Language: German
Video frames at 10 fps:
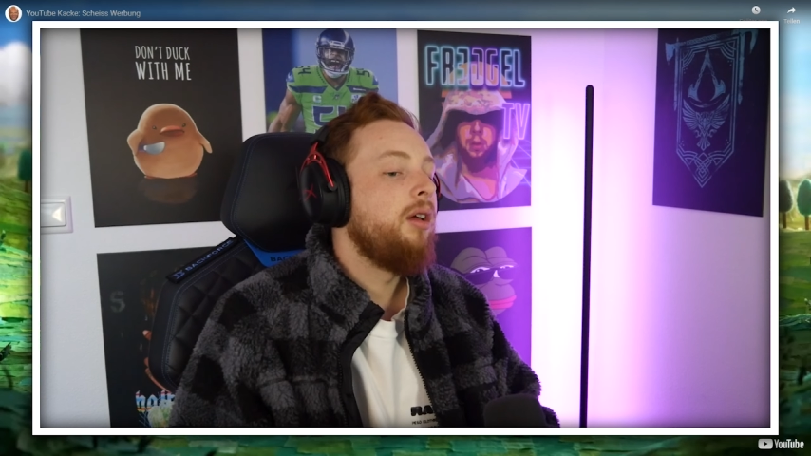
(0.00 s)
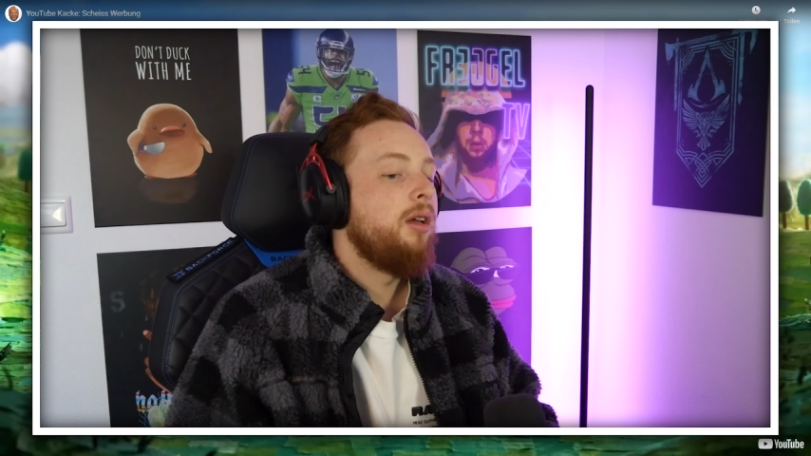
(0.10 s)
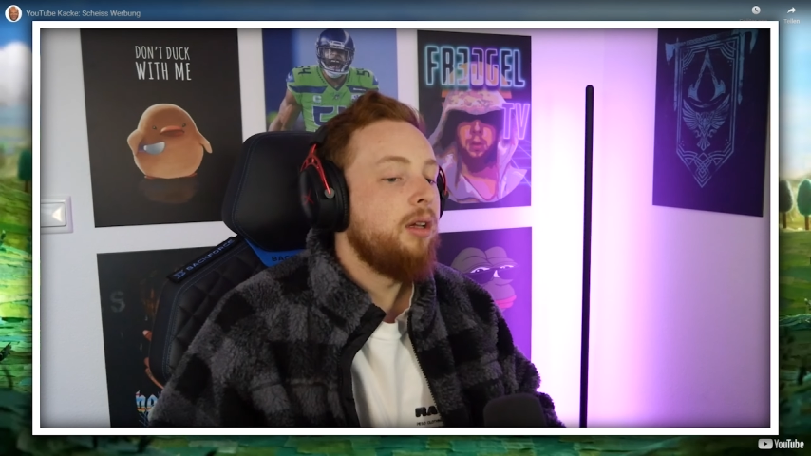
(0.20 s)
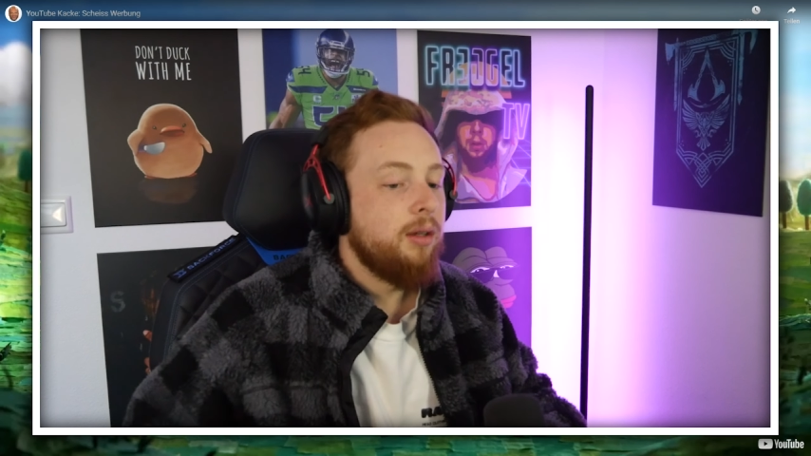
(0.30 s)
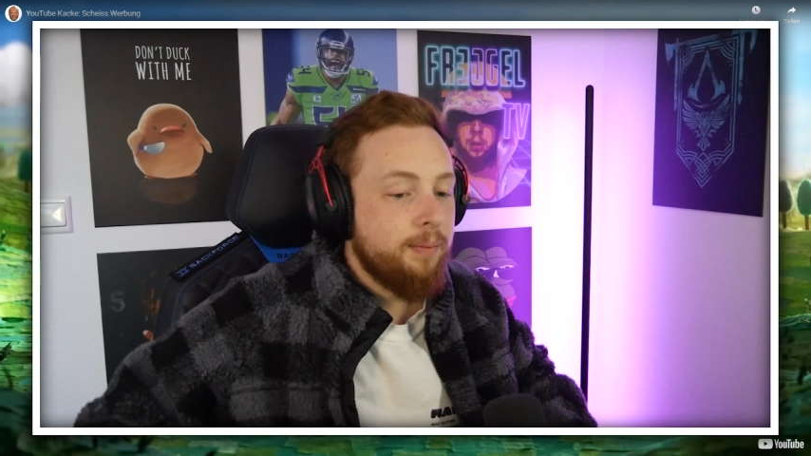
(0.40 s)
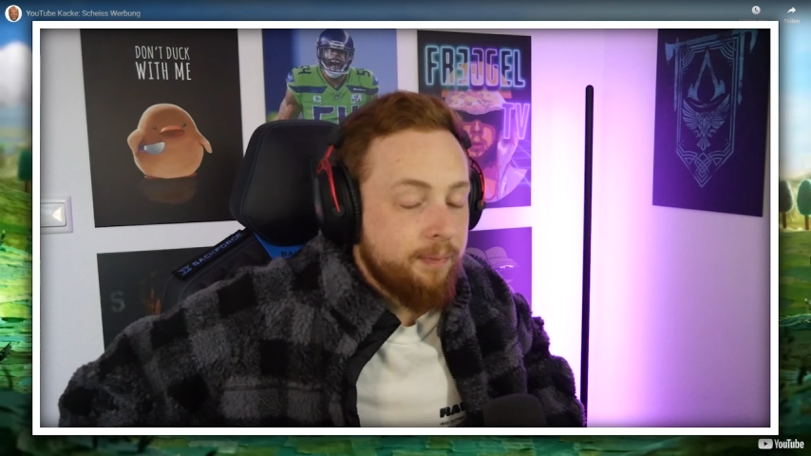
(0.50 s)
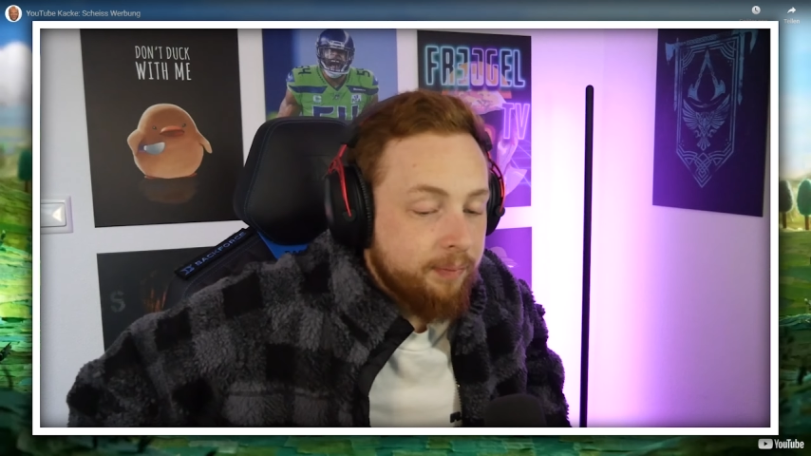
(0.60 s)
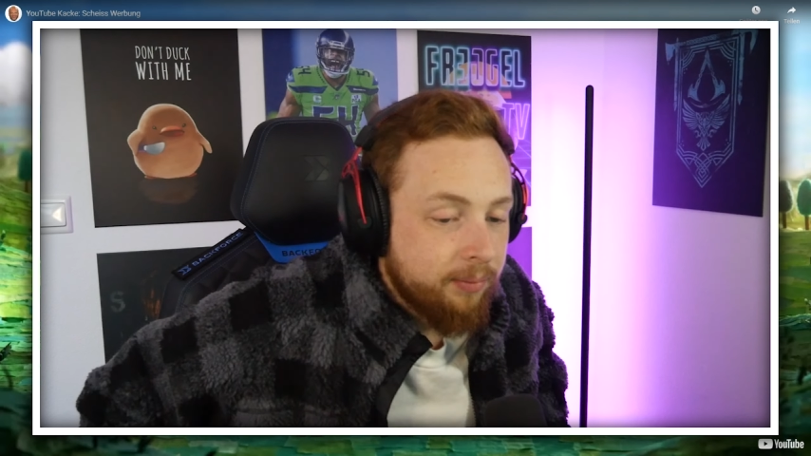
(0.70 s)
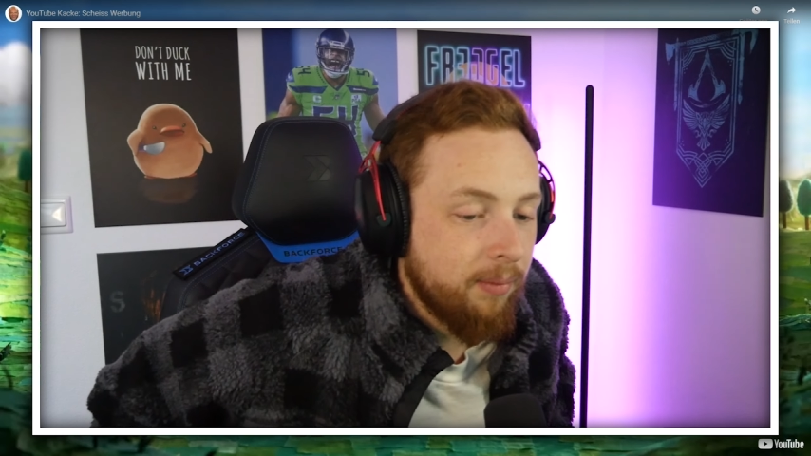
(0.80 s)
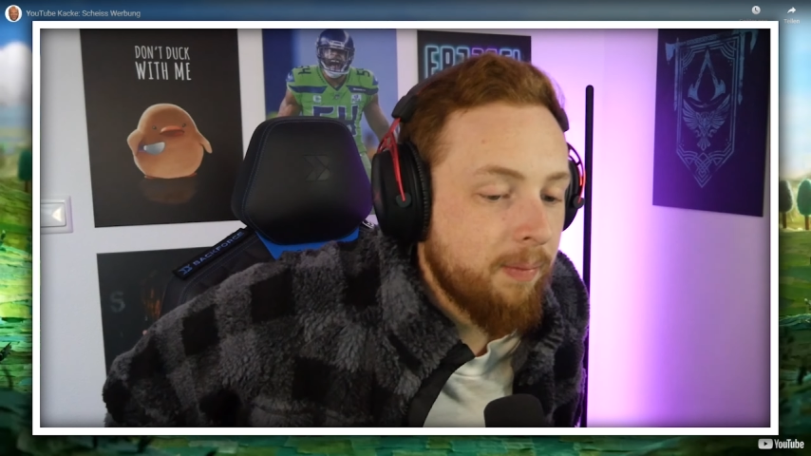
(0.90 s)
Cookie Dough
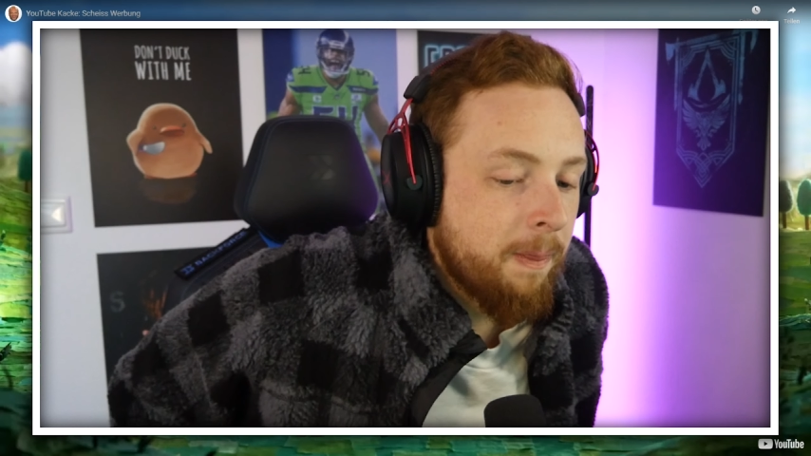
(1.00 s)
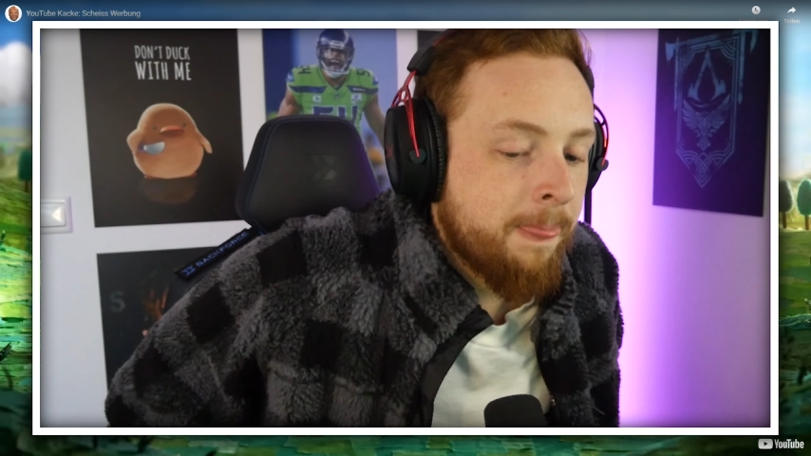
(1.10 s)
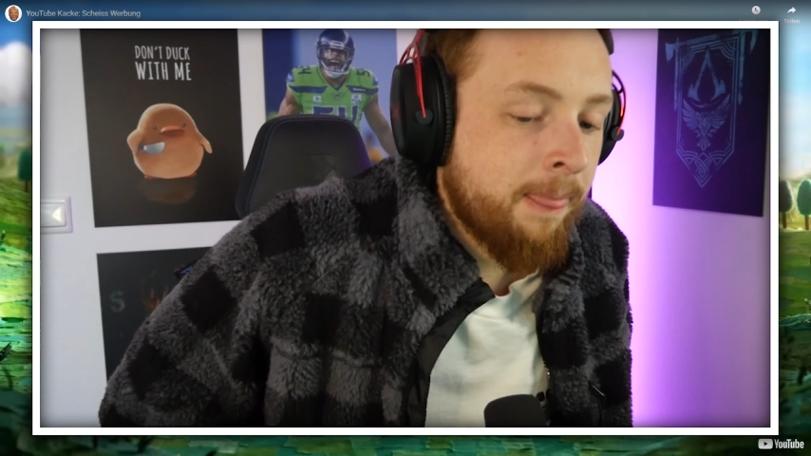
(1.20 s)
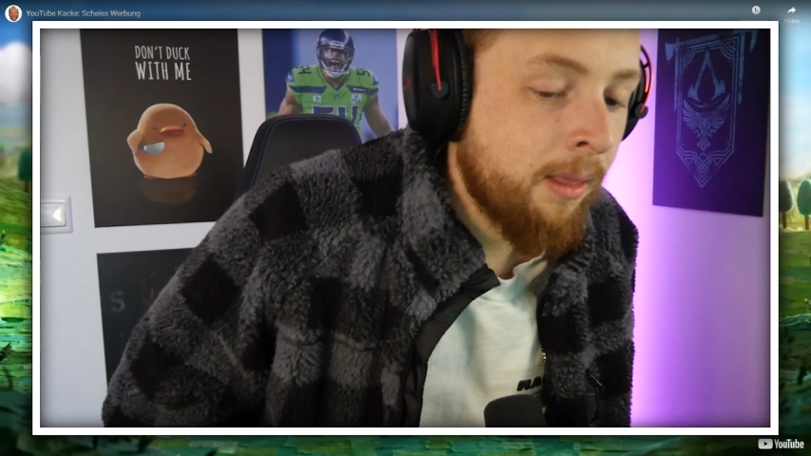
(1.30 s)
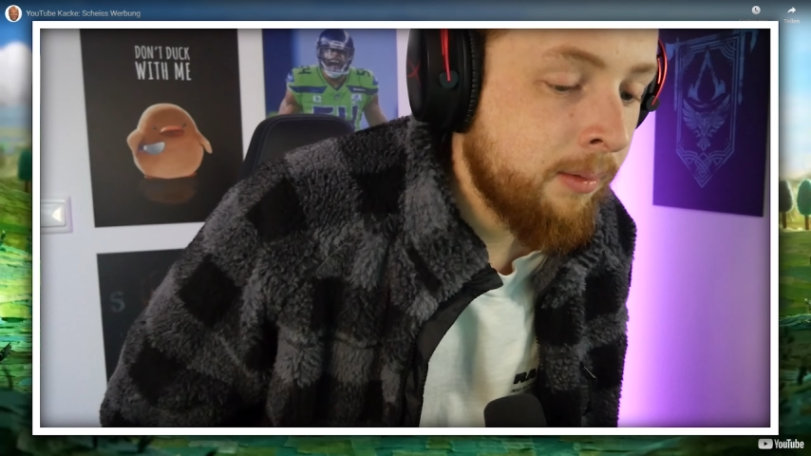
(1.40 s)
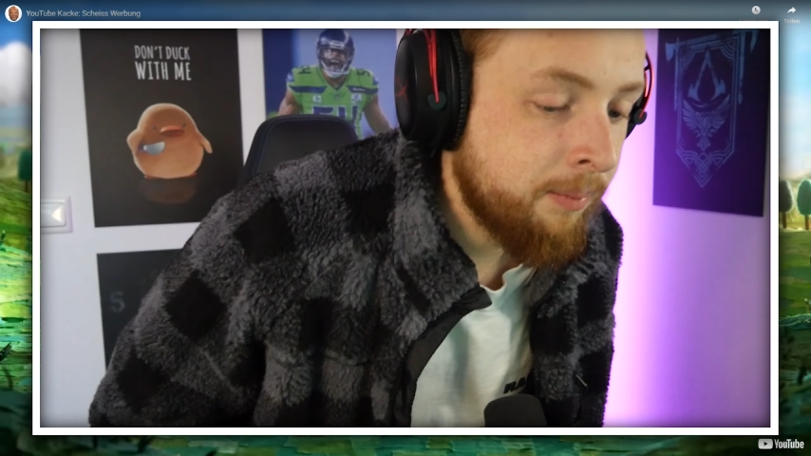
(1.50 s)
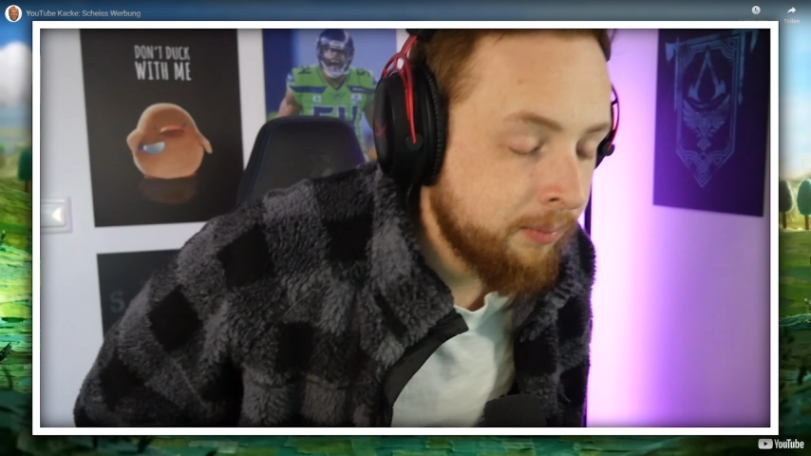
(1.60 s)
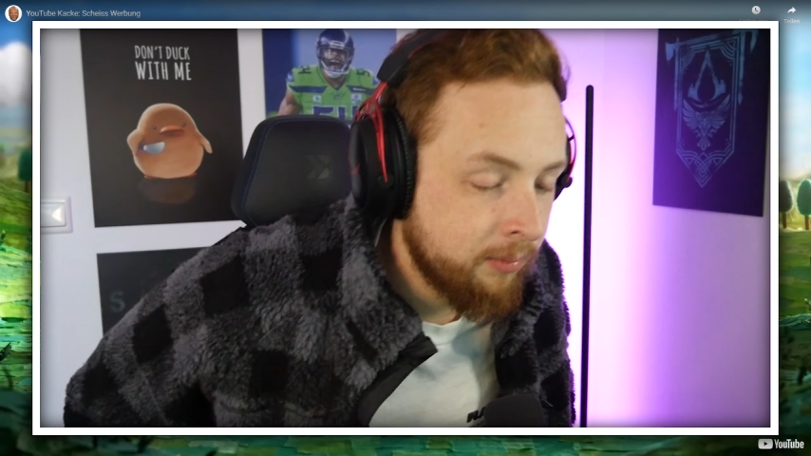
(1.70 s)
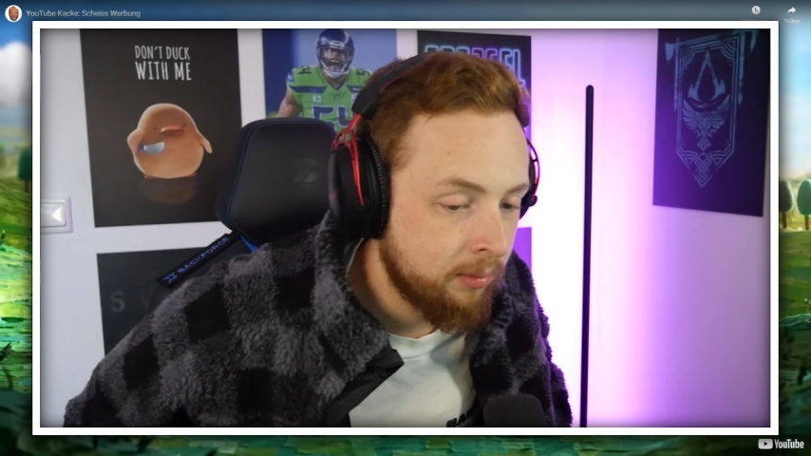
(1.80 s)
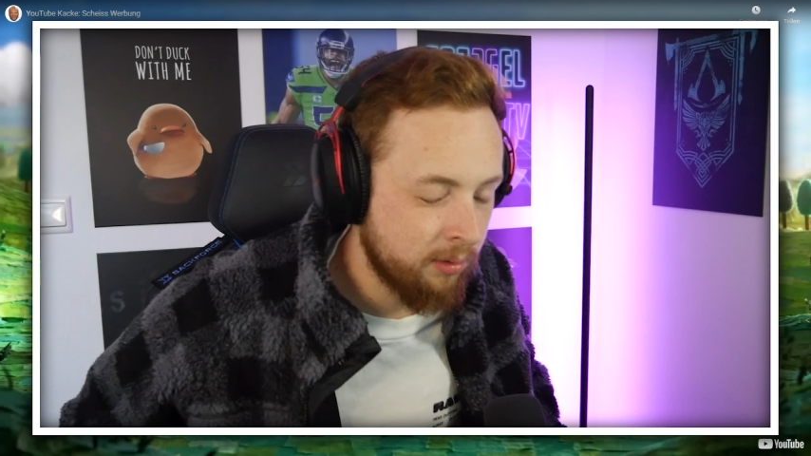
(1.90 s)
sind eigentlich die nicesten
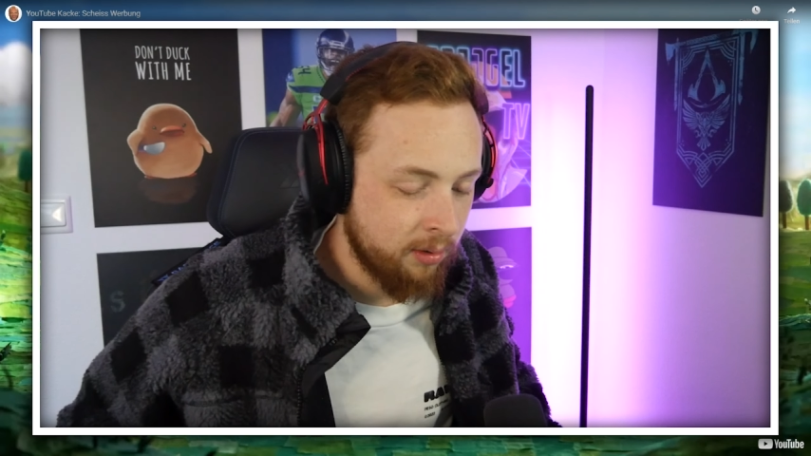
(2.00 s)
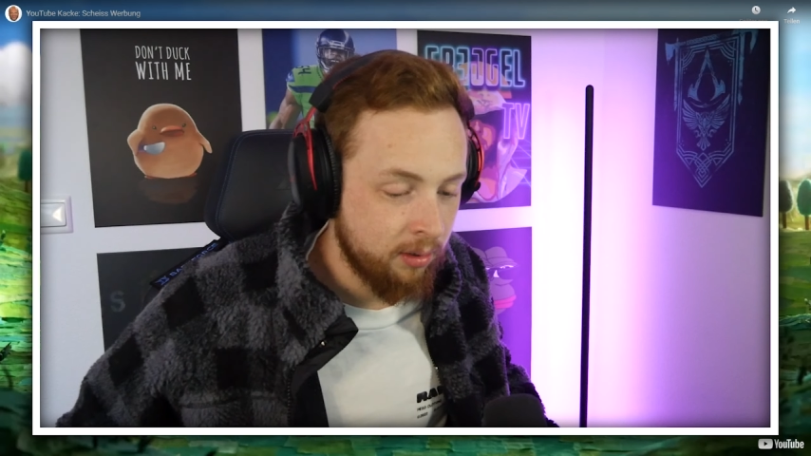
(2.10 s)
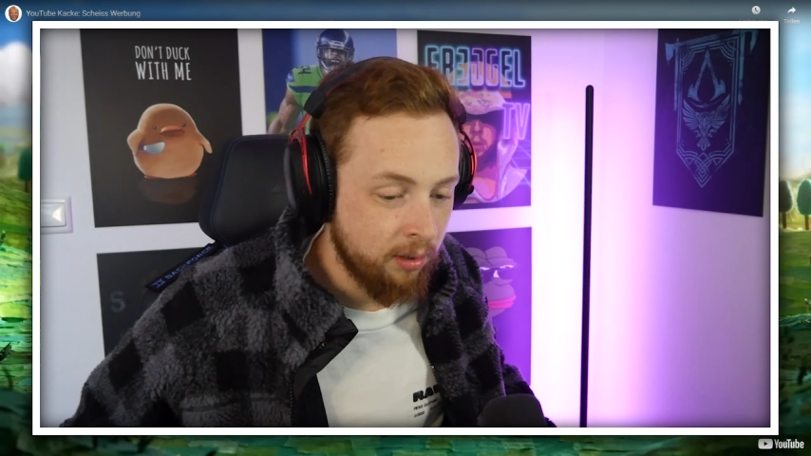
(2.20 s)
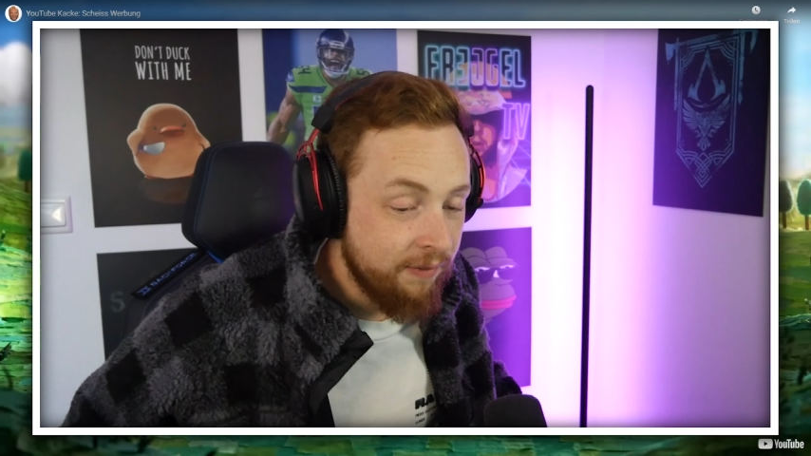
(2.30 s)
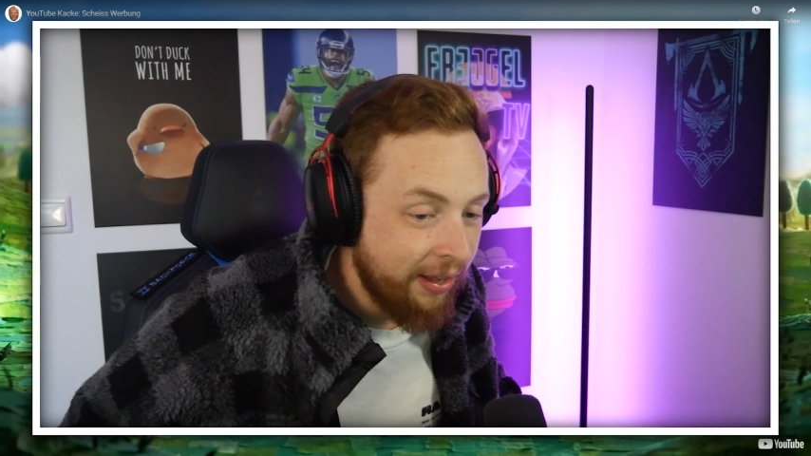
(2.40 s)
Eissorten.